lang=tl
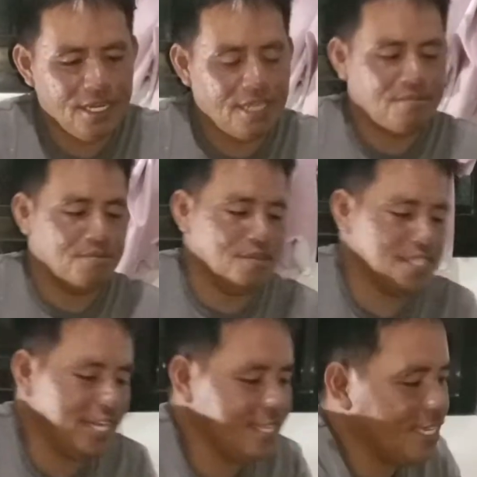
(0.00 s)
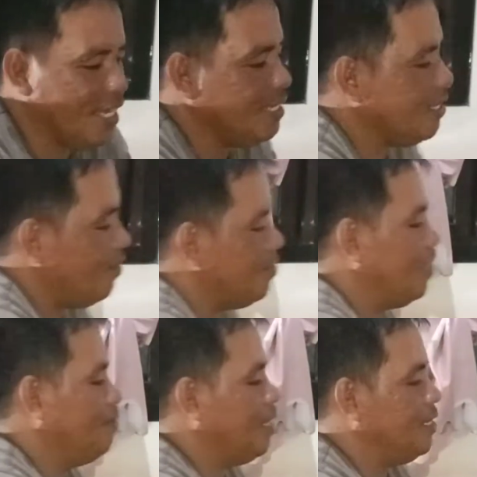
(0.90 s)
Ah, Buksan natin guys kung
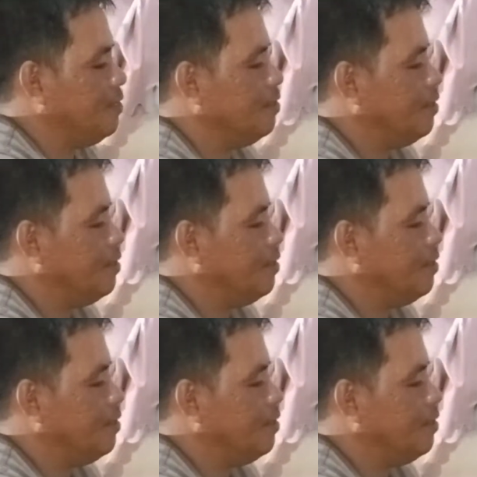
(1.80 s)
anong laman.